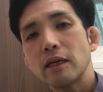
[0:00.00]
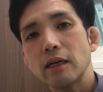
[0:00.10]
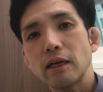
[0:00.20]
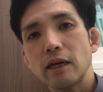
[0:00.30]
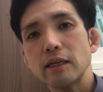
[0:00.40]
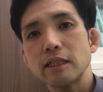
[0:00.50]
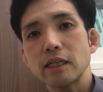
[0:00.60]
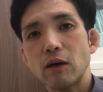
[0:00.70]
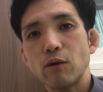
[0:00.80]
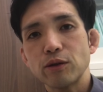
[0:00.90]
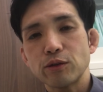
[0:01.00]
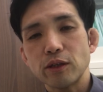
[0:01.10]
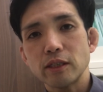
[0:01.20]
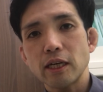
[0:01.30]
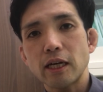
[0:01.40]
えー、AG が多いと
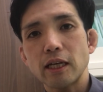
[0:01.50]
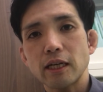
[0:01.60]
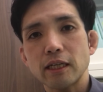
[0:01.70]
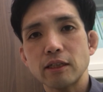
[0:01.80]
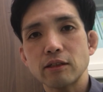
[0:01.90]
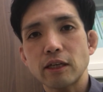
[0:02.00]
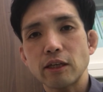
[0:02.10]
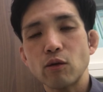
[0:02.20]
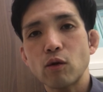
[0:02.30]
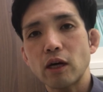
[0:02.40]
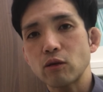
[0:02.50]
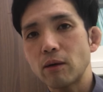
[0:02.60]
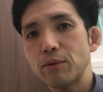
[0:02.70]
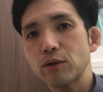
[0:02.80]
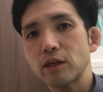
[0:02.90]
ですね体が傷つけて老化と
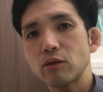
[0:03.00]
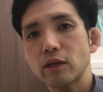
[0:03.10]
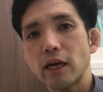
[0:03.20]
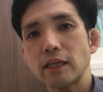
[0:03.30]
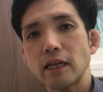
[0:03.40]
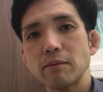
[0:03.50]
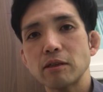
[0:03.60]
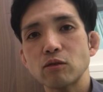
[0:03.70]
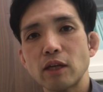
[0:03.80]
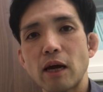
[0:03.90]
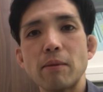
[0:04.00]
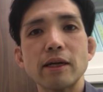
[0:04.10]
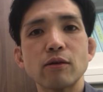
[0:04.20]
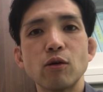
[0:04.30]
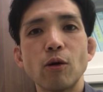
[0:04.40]
か病気の原因になりますのであま
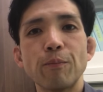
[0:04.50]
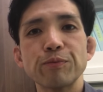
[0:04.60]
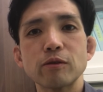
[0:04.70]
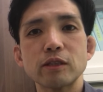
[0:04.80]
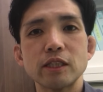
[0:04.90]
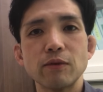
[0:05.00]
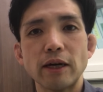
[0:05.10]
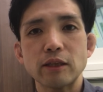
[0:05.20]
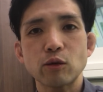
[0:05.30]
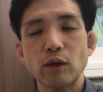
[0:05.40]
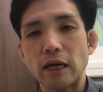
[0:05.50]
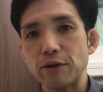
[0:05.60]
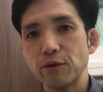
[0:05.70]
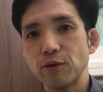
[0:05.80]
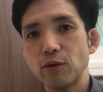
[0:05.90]
りこう口にはあ
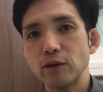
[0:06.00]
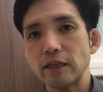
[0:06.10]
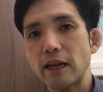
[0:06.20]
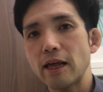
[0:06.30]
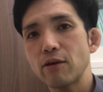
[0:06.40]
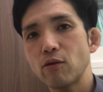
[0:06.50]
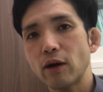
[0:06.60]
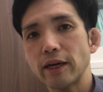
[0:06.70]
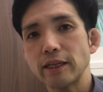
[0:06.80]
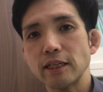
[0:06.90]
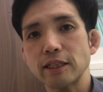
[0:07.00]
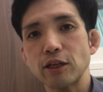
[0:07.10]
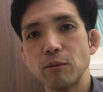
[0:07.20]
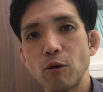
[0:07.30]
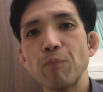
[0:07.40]
の入れない方がいいんですけ
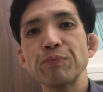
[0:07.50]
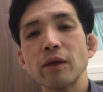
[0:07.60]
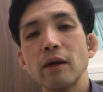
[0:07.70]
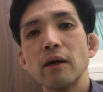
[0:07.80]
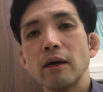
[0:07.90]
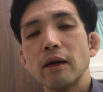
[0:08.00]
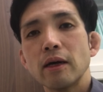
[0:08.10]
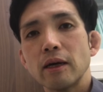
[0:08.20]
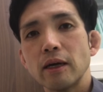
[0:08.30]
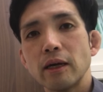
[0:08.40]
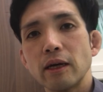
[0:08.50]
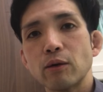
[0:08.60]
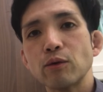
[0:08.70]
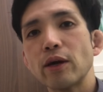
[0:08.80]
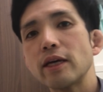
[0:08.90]
ども、
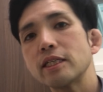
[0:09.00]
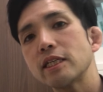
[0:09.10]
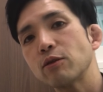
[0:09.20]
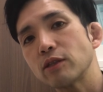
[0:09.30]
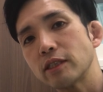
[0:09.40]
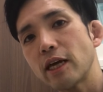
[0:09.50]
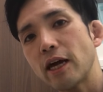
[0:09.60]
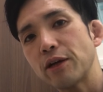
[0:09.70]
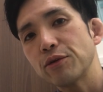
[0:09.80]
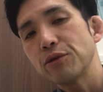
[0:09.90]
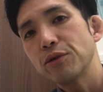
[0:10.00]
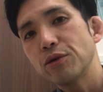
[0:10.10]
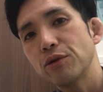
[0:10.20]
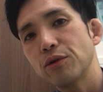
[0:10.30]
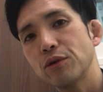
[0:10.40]
えー、この AGE をですね、あ
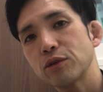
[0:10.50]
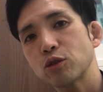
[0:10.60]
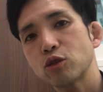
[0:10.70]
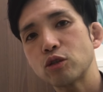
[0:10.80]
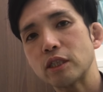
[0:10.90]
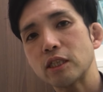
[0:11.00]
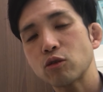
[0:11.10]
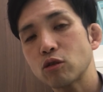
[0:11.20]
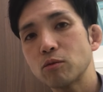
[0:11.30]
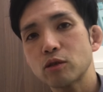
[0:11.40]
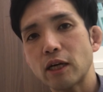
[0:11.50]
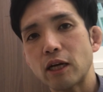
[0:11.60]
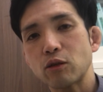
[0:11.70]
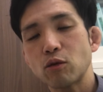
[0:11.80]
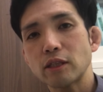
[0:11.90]
の食事食物か
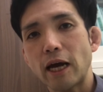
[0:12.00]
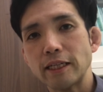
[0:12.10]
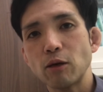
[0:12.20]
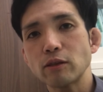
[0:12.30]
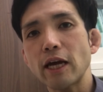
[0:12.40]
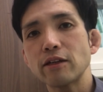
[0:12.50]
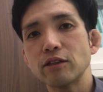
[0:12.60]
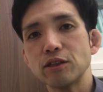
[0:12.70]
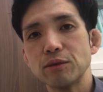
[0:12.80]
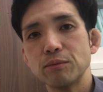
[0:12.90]
ら取る際に抑える、